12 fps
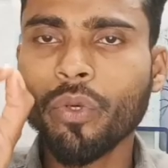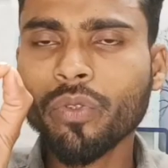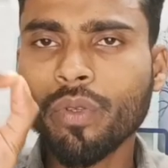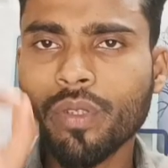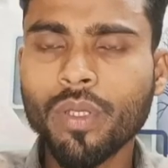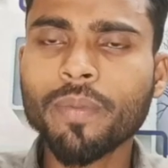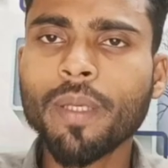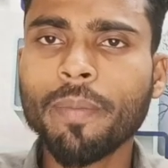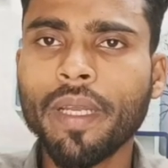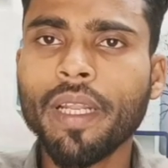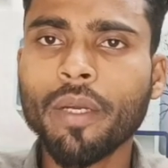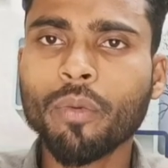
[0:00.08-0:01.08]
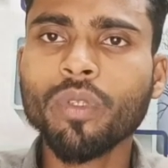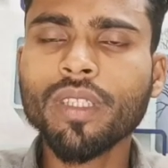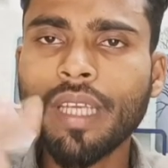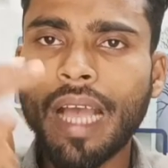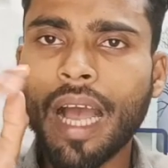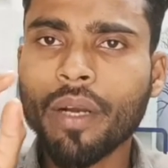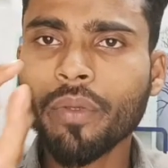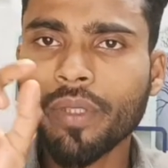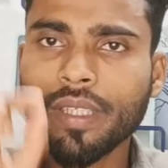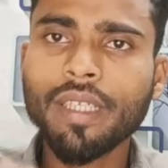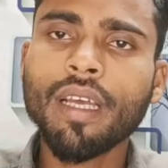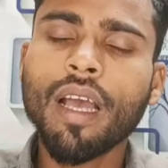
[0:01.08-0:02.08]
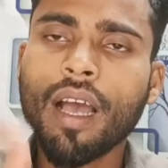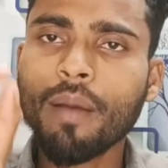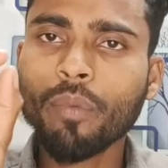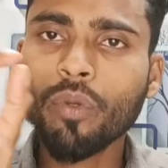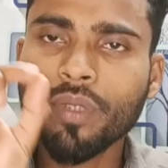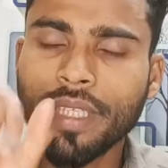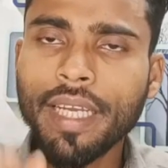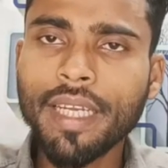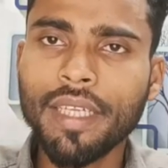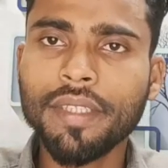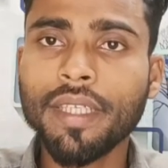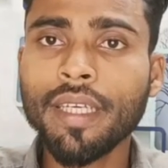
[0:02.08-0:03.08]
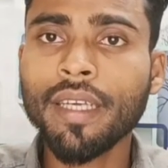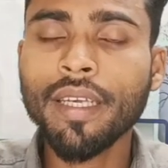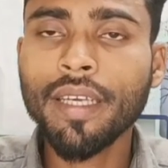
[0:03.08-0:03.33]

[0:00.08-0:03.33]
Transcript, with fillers: दोस्तों सबसे पहले खुद की आंखों से आप लोग देख लीजिए